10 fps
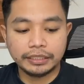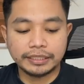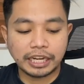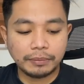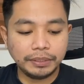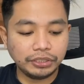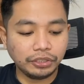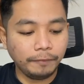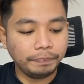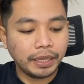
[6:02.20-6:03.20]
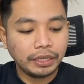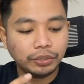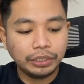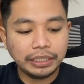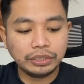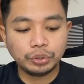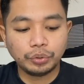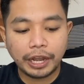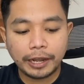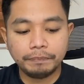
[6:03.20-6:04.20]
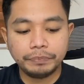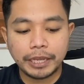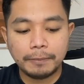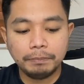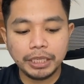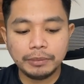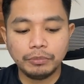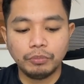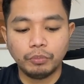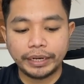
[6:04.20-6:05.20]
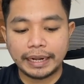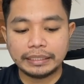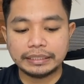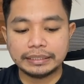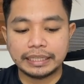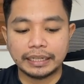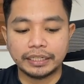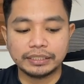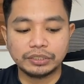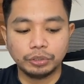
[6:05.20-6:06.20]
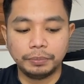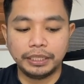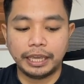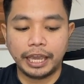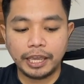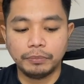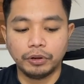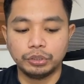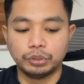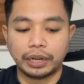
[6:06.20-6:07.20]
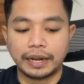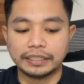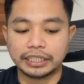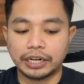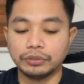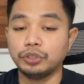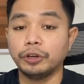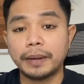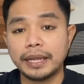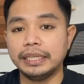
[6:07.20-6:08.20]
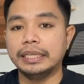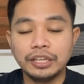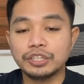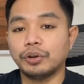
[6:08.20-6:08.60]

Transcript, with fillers: Then sabi dito, you need to have a minimum $100 to be able to cash out your money.